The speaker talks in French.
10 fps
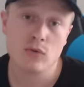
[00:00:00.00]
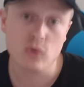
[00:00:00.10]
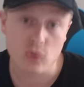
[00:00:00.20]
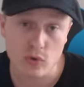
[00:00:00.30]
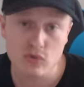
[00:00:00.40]

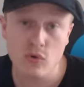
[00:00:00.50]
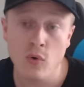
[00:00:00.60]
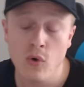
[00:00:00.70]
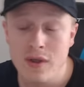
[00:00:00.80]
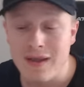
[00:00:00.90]
de 30
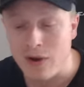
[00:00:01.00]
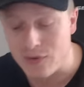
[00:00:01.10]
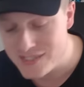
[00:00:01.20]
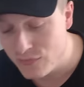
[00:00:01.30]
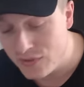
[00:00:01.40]
euros.
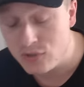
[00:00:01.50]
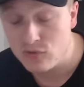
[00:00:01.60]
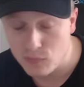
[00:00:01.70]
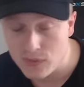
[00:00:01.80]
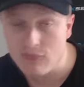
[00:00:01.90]
Alors si vous voulez
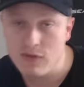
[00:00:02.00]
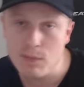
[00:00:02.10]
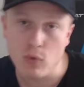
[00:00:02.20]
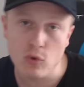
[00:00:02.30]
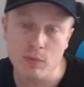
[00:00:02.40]
juste mon avis
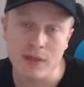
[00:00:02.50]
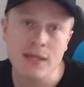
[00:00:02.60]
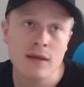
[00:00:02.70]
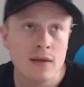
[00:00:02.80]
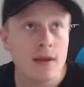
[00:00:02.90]
pour le
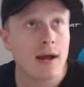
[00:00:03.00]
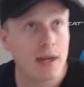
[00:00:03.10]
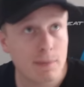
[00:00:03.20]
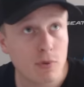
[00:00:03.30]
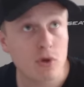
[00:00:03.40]
prix, à
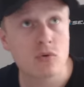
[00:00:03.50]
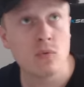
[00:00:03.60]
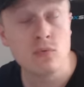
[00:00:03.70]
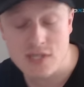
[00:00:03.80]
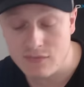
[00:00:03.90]
l'époque
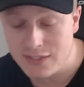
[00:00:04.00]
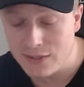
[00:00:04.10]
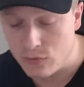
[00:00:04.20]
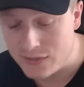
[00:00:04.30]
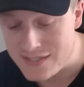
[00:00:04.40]
on nous avait
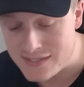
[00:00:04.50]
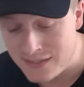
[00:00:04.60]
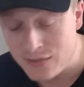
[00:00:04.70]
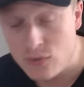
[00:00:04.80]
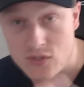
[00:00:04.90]
dit que
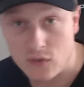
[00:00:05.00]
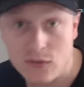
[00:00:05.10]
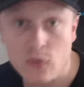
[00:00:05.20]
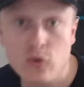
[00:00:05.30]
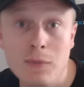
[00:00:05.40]
Destiny 2
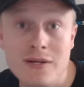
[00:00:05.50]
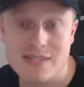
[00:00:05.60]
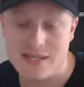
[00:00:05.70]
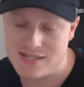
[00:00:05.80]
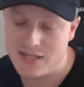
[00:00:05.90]
sortait en
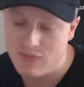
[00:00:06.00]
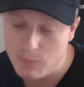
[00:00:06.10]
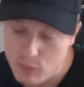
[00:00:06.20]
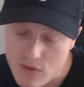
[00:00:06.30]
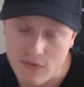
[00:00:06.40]
2016, qu'il ne devait
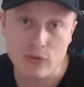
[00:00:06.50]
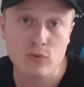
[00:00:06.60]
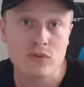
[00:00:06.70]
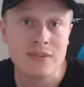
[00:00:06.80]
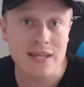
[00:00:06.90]
plus y avoir
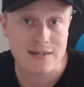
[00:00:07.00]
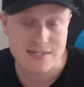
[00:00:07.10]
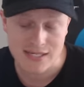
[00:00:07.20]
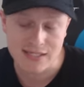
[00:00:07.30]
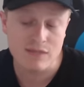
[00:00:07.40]
d'autres
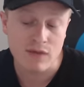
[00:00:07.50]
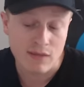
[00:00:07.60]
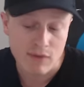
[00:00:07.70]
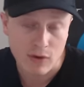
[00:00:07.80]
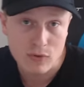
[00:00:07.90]
DLC, qu'il ne va
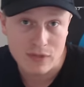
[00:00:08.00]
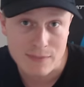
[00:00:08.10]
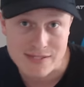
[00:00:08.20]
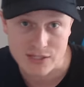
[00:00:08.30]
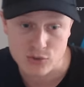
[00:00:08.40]
y avoir que des
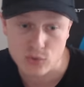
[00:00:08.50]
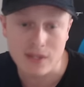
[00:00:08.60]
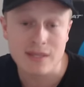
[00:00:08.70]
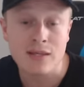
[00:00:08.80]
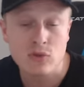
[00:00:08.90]
mises à jour
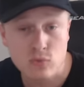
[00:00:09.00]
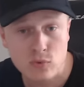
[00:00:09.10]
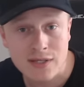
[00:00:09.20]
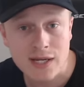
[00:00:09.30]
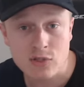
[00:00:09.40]
qui étaient
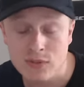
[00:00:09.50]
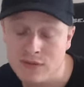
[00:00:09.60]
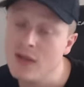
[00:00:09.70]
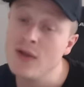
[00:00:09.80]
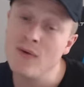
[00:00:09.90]
toutes
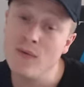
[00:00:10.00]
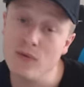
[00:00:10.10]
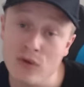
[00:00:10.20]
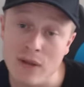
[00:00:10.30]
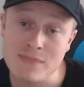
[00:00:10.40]
gratuites.
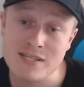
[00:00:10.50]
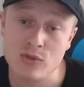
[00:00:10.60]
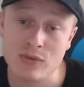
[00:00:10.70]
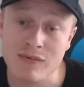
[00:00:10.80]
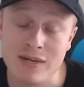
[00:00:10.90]
On a eu la mise à
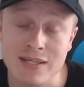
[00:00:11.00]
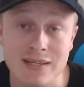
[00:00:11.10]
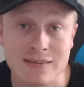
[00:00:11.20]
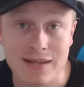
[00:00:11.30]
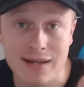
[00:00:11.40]
jour d'avril
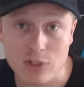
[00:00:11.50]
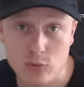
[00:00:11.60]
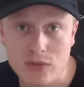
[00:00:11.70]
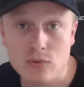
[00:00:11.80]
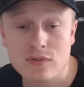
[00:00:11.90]
qui était
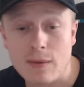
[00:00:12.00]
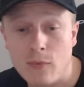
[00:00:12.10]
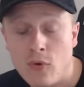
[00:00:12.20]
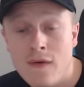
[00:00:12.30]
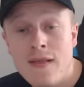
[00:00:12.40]
gratuite
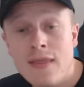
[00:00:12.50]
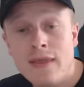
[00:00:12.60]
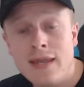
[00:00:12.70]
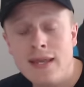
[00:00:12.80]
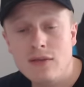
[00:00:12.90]
notamment.
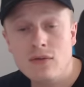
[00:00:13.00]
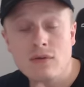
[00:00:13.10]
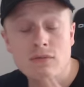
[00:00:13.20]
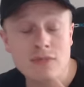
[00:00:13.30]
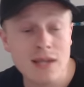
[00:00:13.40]
Et
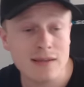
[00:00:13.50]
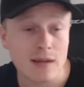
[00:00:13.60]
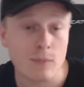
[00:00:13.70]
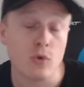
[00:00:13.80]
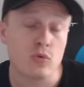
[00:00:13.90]

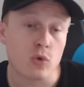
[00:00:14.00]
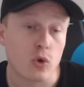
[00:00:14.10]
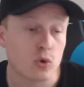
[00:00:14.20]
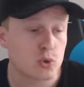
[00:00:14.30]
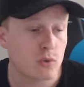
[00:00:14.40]
Dernièrement, donc
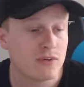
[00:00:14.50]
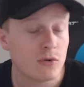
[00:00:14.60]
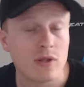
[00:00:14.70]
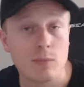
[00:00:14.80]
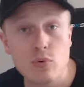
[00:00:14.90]
en janvier,
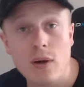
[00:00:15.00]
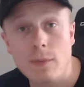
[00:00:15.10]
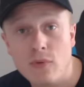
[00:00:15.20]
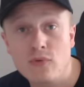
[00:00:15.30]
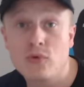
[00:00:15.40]
on a pu
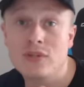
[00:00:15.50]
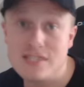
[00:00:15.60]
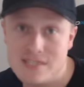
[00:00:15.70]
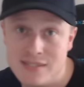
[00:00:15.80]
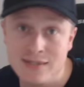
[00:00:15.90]
apprendre que
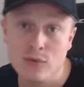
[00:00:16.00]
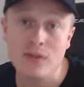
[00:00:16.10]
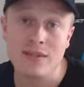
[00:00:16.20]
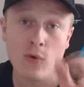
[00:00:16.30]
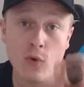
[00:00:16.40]
Destiny 2
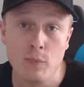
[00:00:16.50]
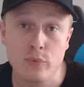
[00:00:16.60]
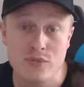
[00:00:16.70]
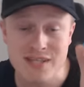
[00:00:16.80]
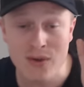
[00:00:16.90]
était
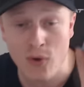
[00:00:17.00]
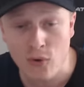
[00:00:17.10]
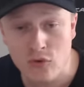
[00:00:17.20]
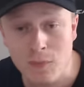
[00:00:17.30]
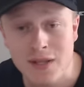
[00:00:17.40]
repoussé
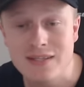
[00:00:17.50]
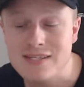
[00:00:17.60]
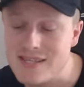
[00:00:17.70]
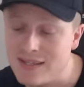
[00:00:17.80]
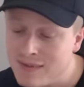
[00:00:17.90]
en
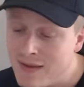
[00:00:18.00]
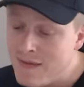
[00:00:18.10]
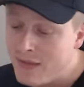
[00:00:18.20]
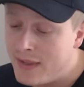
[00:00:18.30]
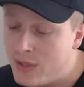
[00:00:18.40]
2017
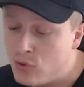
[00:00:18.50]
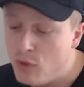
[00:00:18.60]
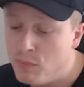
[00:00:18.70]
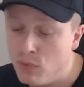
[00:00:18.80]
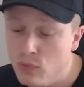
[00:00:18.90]
et que
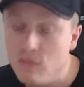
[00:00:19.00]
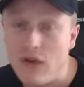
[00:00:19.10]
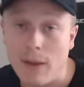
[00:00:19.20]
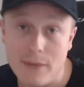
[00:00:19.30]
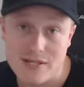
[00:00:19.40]
pour nous
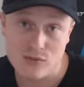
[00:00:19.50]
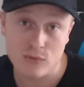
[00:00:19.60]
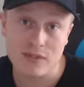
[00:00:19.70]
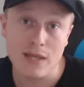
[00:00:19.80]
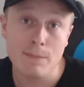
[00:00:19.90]
faire
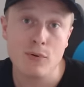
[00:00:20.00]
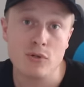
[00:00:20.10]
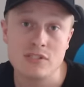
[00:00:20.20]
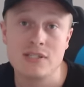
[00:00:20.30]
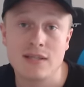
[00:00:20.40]
patienter,
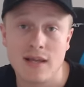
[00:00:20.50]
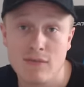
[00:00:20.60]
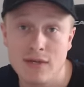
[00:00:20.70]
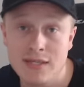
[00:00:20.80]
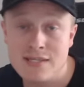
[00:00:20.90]
Bungie
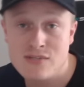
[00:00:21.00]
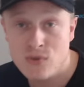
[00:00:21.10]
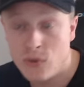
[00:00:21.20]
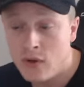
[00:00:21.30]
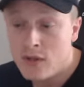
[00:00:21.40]
travaillait
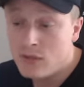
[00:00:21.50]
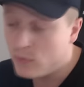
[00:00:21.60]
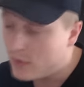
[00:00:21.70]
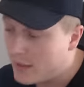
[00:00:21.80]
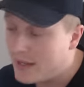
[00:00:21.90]
sur
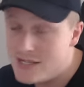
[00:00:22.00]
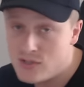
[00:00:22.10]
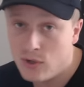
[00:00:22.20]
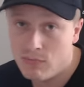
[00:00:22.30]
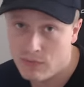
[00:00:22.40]
donc
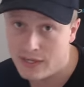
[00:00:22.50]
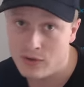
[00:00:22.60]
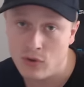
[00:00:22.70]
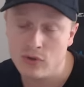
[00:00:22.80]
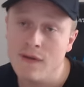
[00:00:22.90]
Rise of
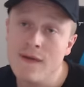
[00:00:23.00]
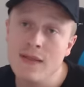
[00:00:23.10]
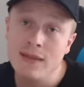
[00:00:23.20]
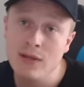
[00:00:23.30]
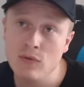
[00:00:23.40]
Iron.
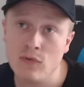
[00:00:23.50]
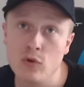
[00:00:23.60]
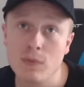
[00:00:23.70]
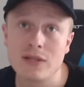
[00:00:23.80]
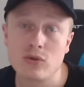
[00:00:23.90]
Ils le
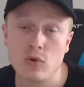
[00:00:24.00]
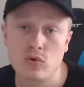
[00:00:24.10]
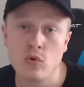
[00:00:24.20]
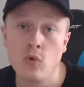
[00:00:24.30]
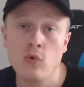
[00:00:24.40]
vendent au prix de
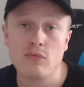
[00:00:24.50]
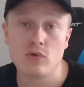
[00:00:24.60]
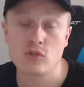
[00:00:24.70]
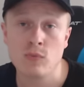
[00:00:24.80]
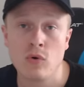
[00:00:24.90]
30 euros.
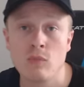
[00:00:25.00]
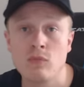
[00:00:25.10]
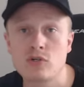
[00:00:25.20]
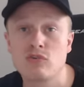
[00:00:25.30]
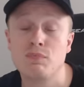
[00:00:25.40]
Franchement,
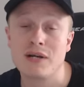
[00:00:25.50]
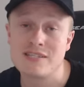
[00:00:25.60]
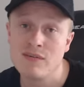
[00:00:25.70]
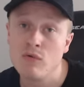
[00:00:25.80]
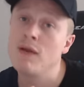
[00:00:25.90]
moi je trouve pas
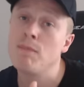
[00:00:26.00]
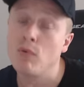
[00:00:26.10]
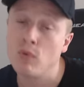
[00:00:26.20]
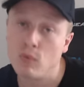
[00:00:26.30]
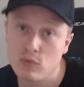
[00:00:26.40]
que c'est volé
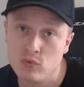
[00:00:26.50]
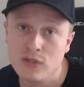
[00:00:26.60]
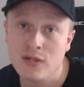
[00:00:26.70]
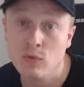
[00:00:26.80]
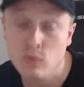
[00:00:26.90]
pour le contenu
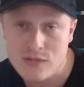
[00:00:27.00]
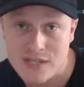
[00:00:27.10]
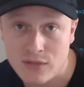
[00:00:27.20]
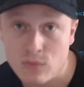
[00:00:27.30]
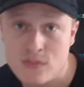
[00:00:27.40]
qu'ils
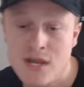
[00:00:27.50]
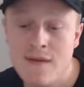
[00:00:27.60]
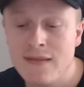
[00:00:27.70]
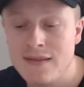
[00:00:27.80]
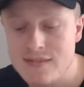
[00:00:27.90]
nous annoncent.
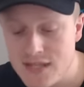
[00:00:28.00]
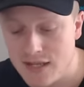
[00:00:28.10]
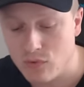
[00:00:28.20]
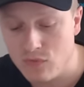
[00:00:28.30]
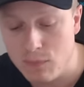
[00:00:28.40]

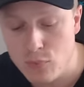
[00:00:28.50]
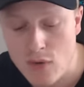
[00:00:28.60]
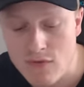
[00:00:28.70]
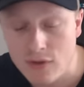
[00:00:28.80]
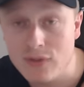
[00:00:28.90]
Certes, on devait plus
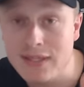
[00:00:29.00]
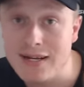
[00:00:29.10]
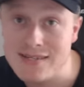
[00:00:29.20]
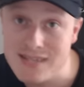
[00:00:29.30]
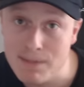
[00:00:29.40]
avoir de
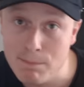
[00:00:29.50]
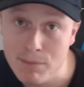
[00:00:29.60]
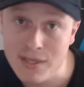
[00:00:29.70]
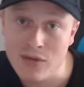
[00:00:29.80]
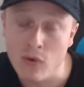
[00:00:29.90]
DLC
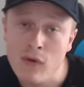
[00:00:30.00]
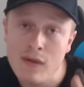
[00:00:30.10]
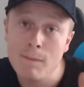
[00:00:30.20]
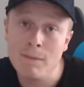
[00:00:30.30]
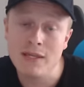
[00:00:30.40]
payant,
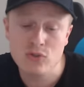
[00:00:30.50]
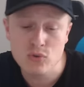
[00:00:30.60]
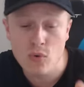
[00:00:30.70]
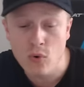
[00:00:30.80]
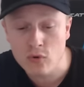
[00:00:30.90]
mais
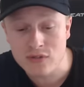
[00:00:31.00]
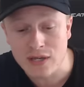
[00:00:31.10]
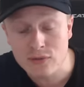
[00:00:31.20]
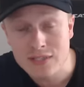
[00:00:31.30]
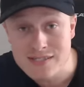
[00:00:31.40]
dû au
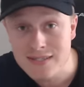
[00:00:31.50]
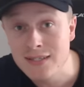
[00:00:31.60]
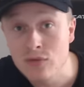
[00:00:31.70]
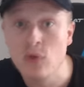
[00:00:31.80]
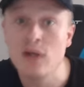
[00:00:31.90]
retard de
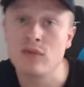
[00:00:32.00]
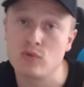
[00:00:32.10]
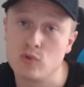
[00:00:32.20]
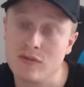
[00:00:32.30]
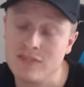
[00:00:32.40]
Destiny 2, ils
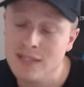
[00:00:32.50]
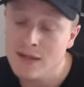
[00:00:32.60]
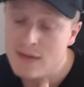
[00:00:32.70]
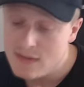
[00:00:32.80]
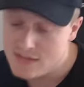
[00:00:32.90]
ont choisi
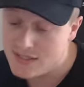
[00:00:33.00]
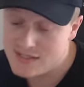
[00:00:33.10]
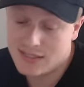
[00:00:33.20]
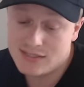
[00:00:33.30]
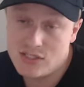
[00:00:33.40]
cette
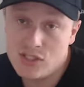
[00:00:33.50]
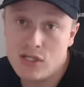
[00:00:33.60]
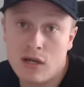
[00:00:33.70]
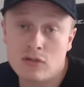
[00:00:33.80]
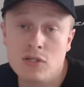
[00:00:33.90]

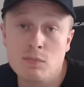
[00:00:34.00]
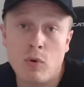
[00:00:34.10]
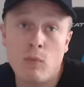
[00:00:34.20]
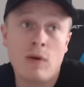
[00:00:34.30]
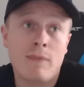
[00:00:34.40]
stratégie là qui
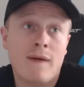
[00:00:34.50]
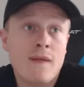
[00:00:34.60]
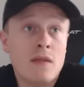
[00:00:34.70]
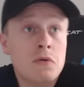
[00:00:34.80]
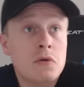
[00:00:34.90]
pour moi, bah,